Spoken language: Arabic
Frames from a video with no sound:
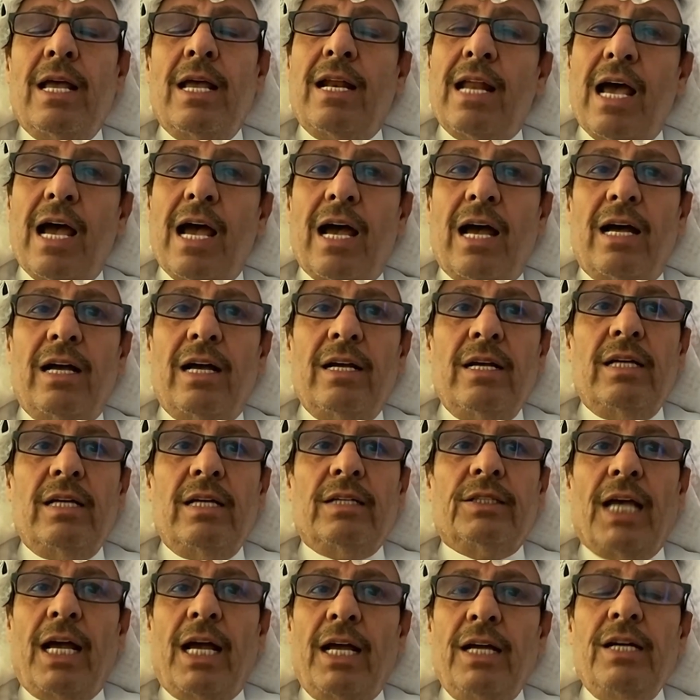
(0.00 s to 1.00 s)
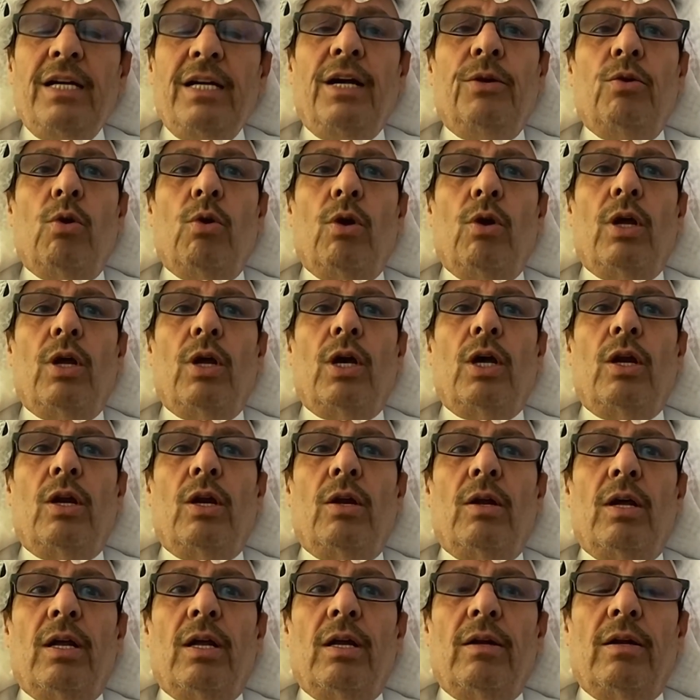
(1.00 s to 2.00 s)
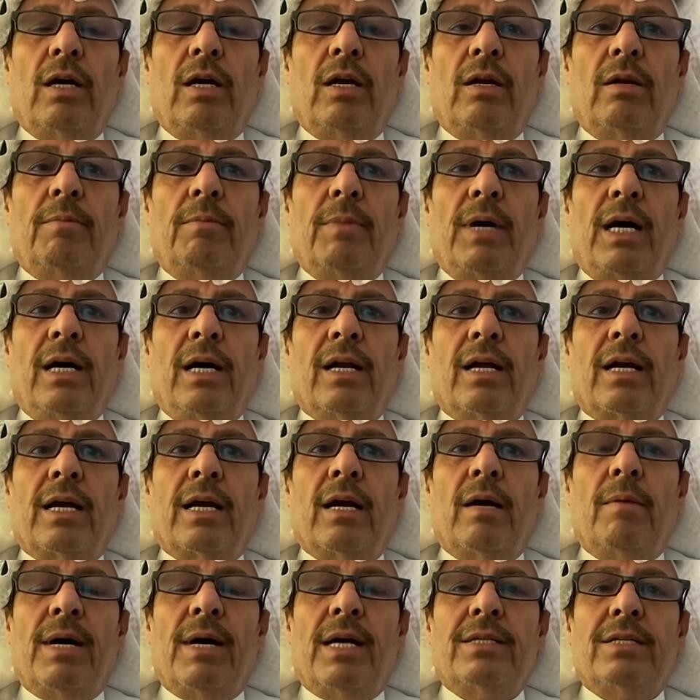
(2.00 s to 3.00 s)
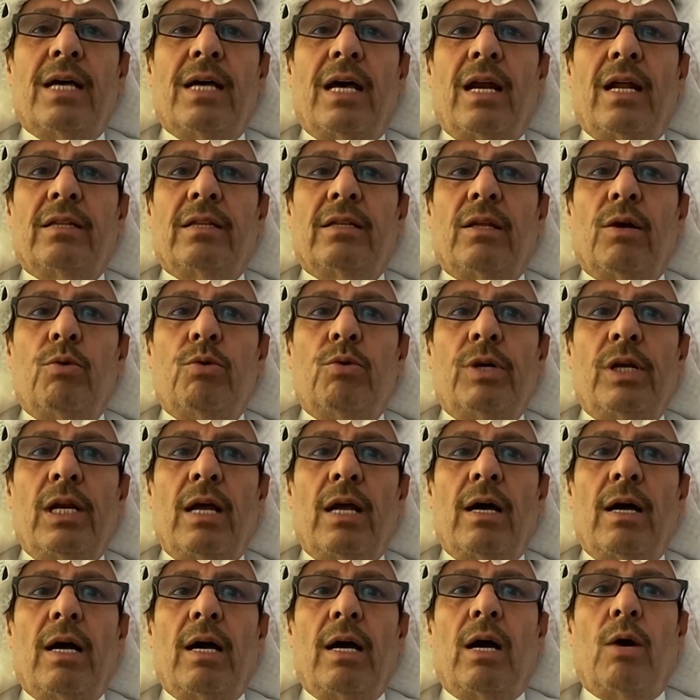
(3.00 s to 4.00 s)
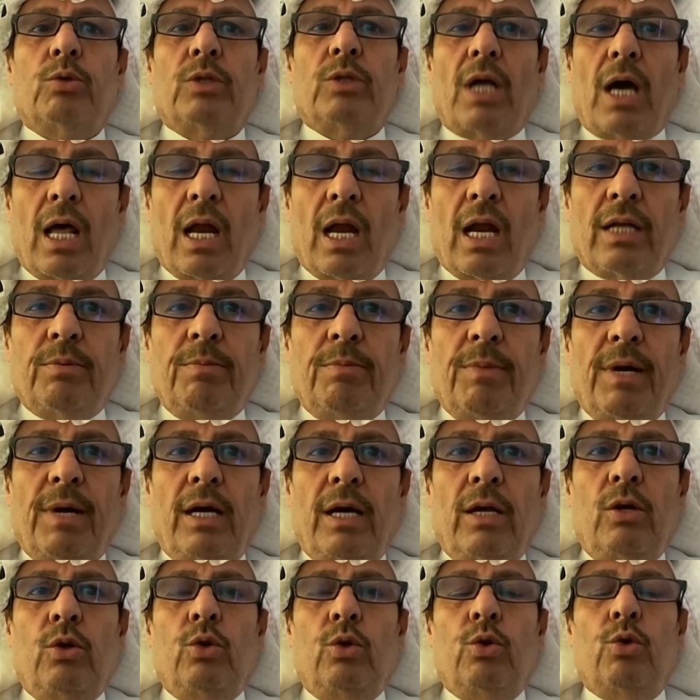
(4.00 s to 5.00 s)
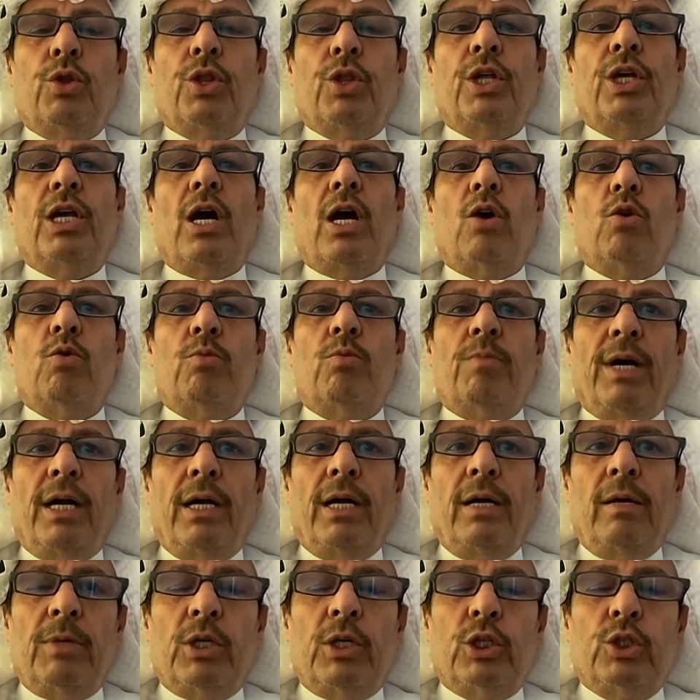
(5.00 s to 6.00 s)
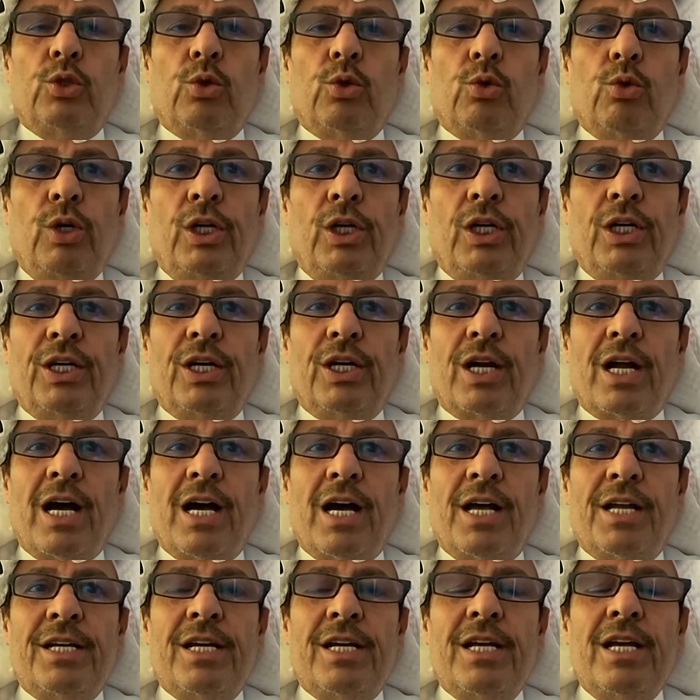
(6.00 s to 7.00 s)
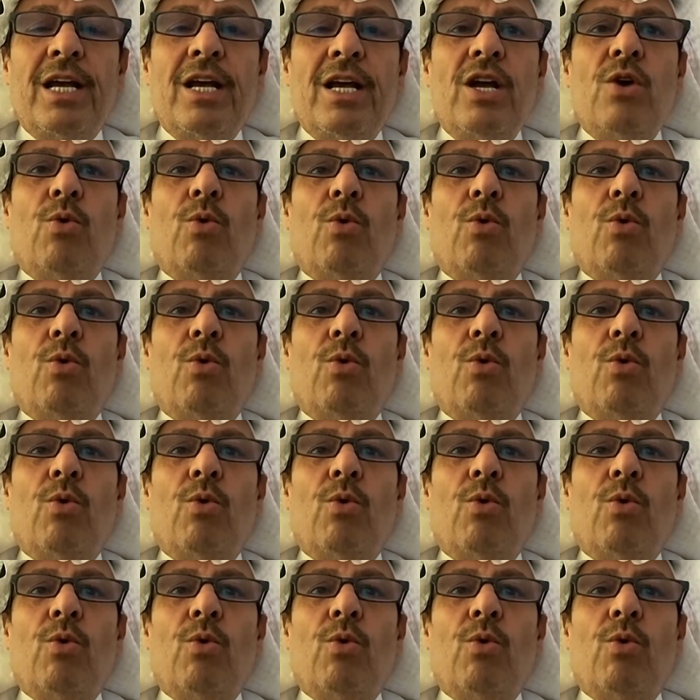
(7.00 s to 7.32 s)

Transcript: لا، صحيح انه المعركه ما زالت طويله او طالت مع الحوثي او مع المشروع الايراني